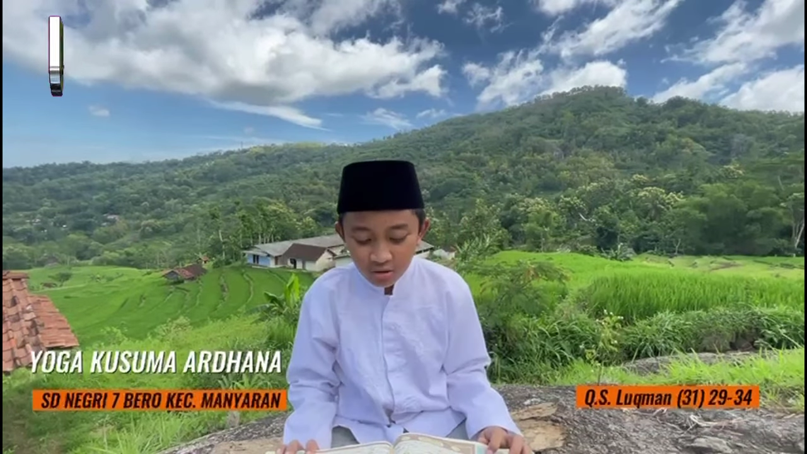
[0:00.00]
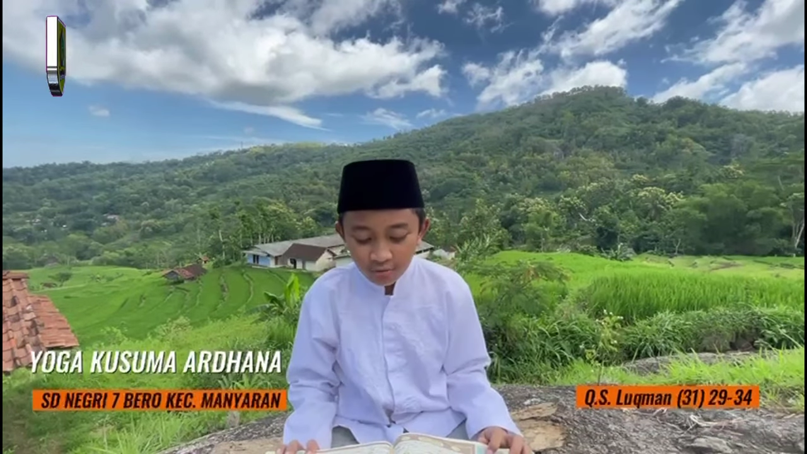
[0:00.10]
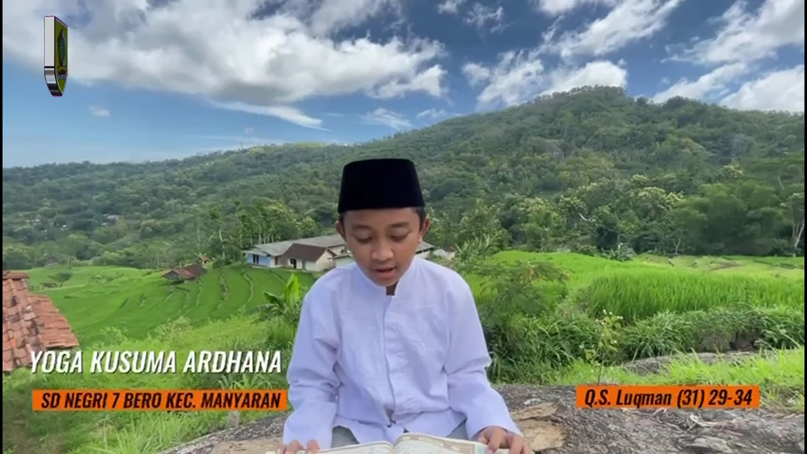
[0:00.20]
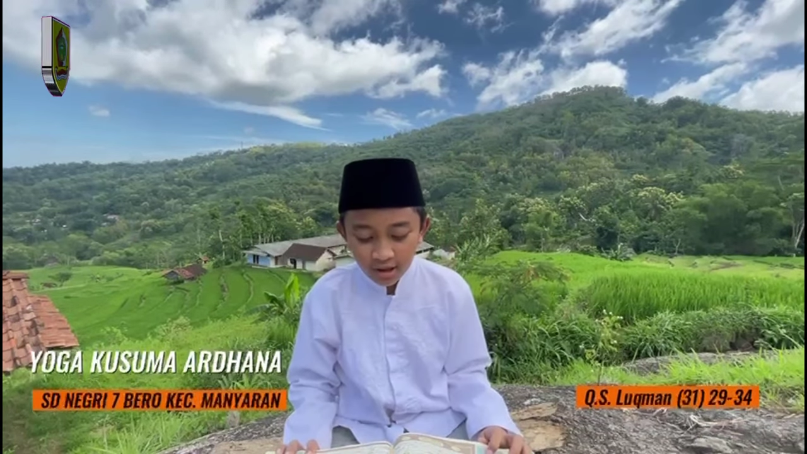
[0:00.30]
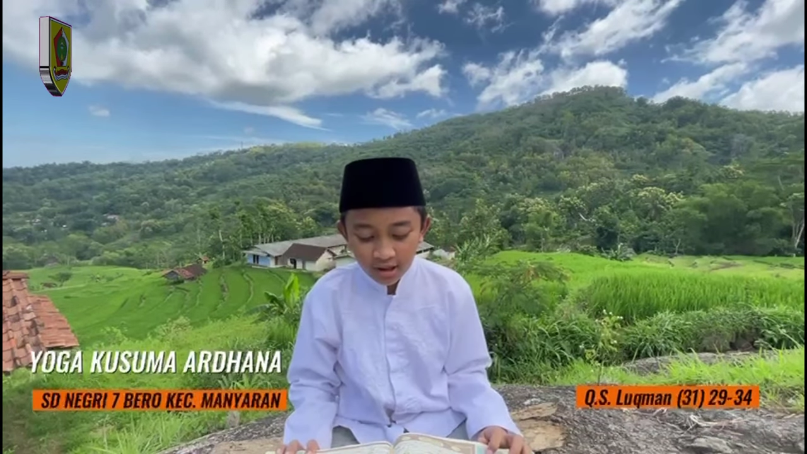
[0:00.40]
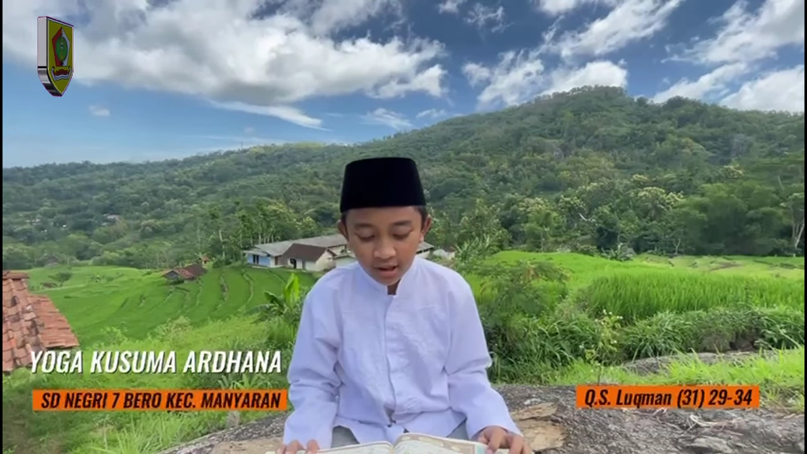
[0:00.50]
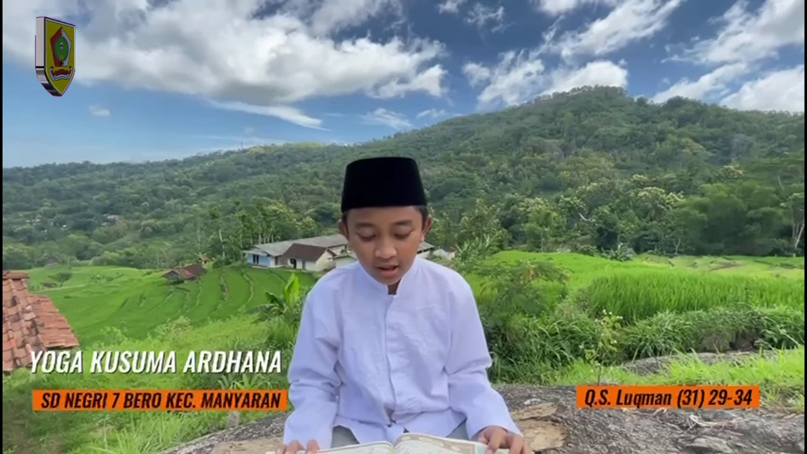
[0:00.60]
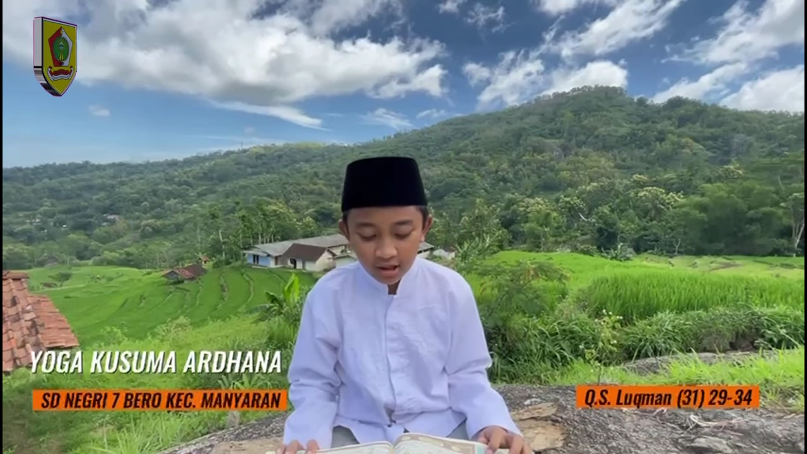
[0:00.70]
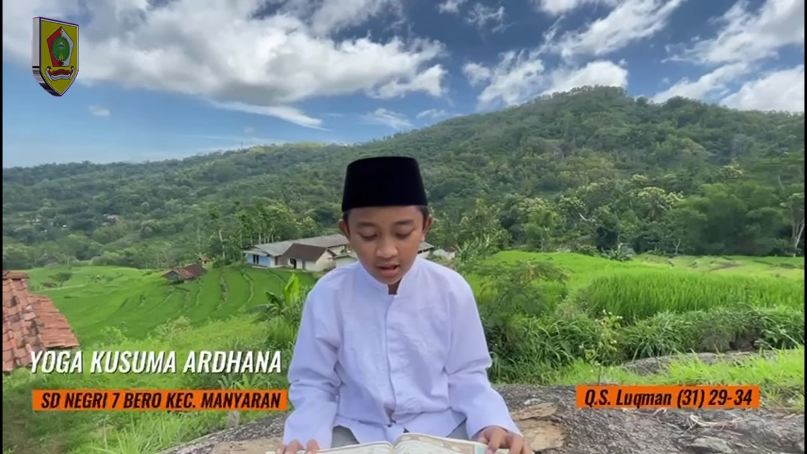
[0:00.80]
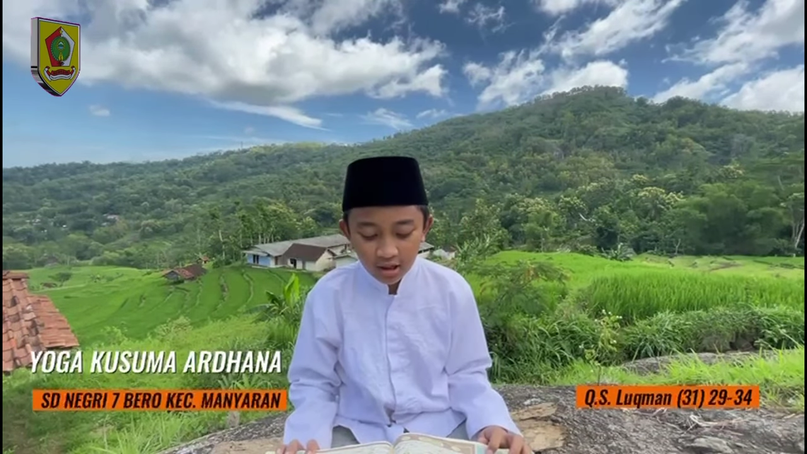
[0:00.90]
wa
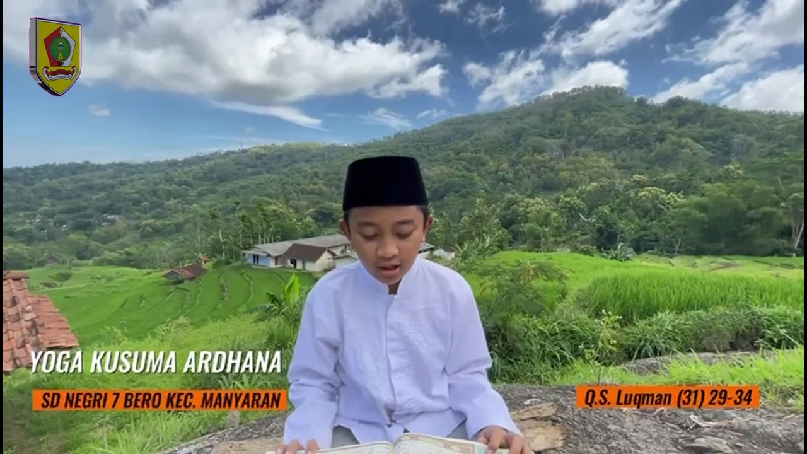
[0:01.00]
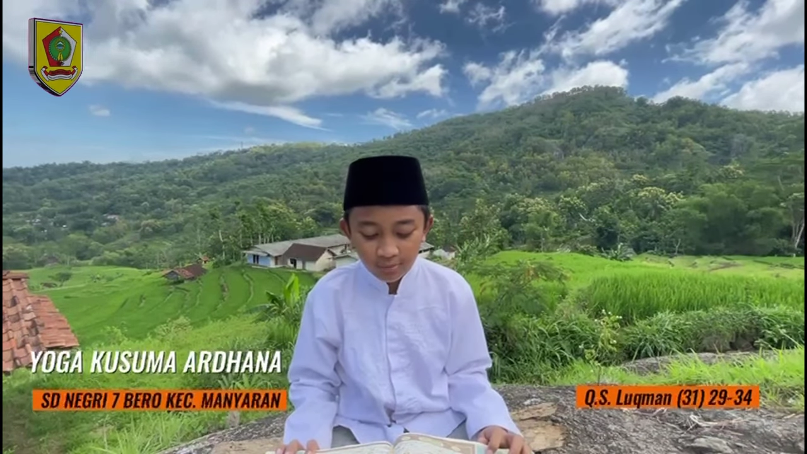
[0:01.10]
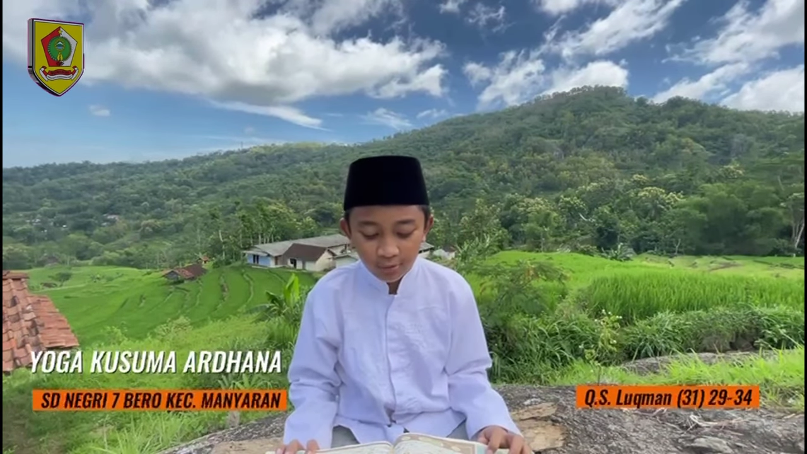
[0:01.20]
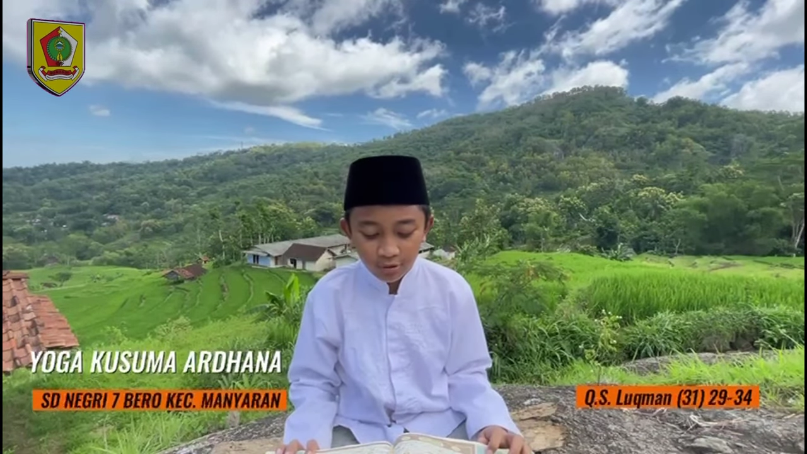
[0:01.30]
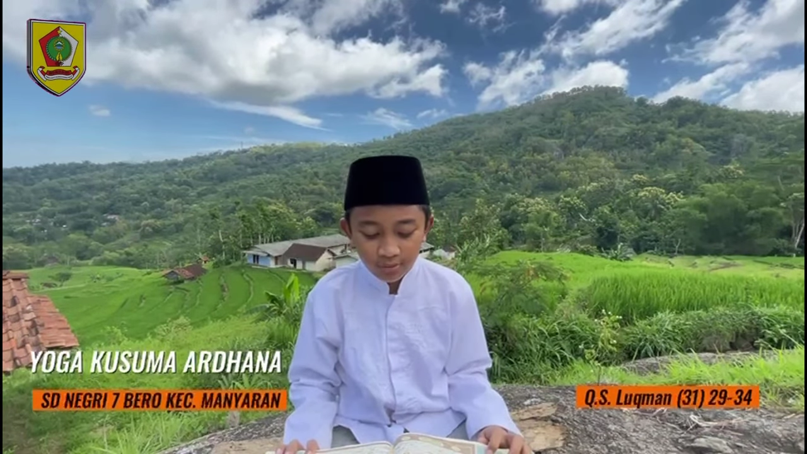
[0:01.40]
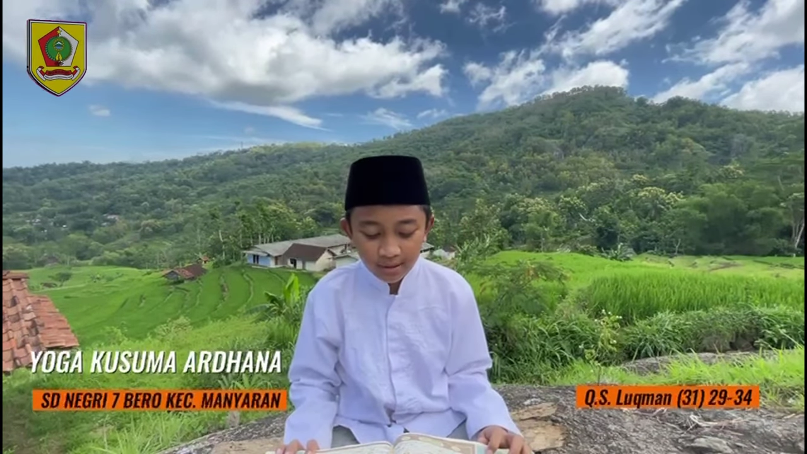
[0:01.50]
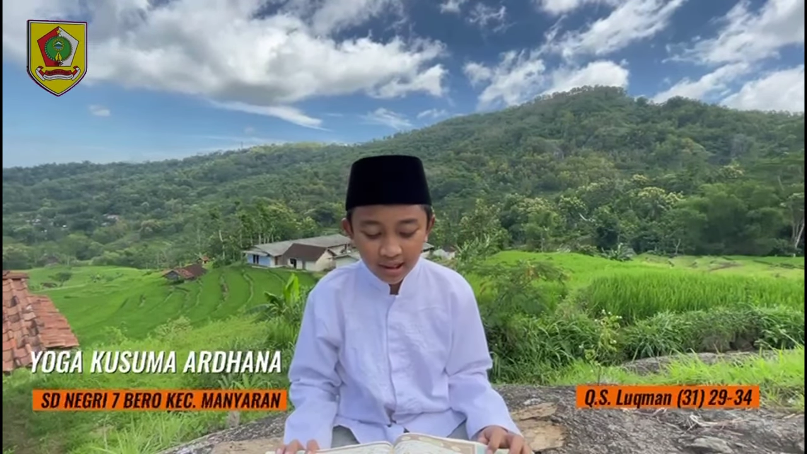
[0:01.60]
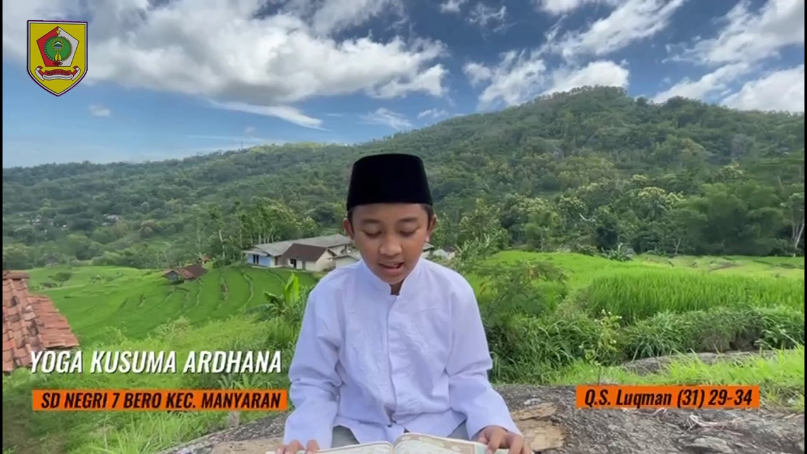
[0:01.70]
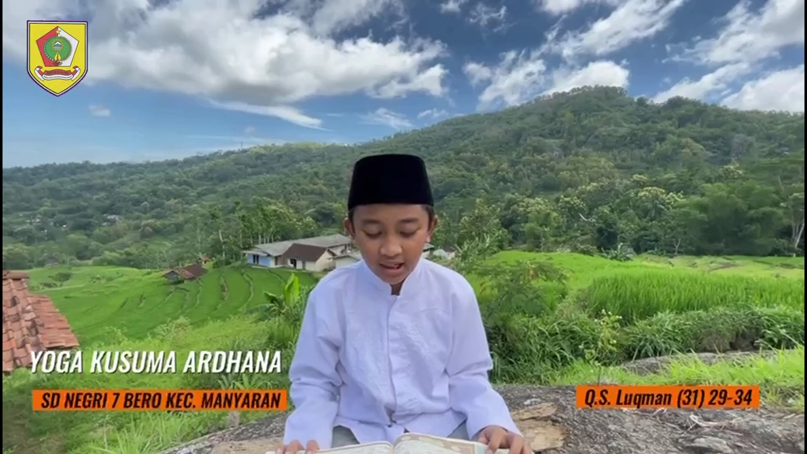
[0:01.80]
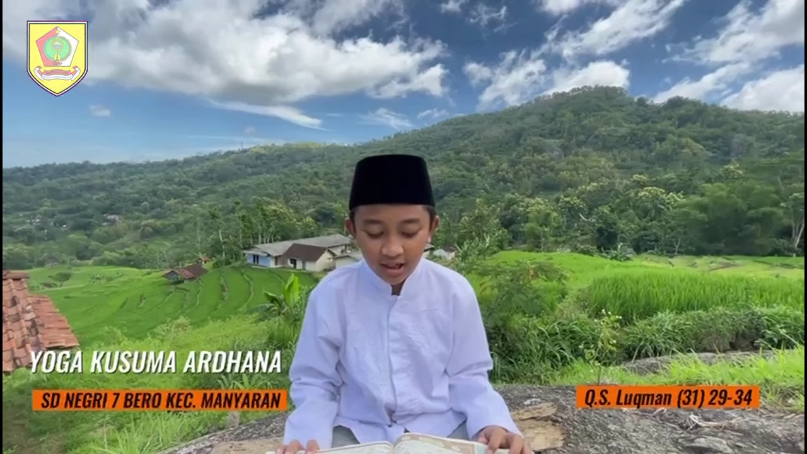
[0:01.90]
ya'lamu
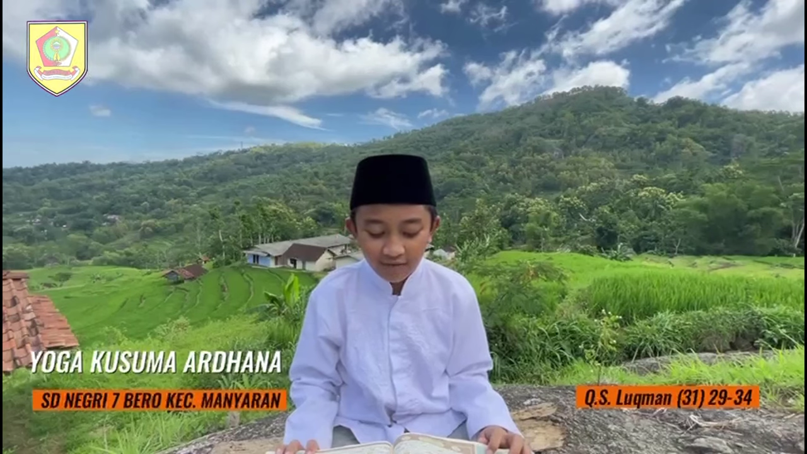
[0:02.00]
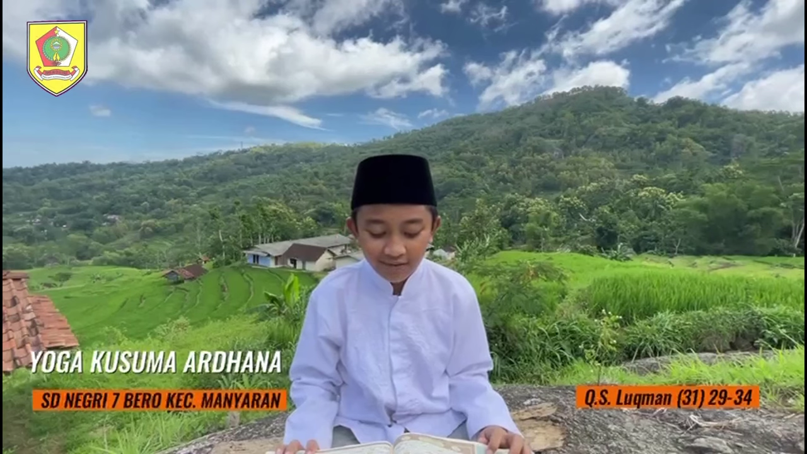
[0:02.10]
ma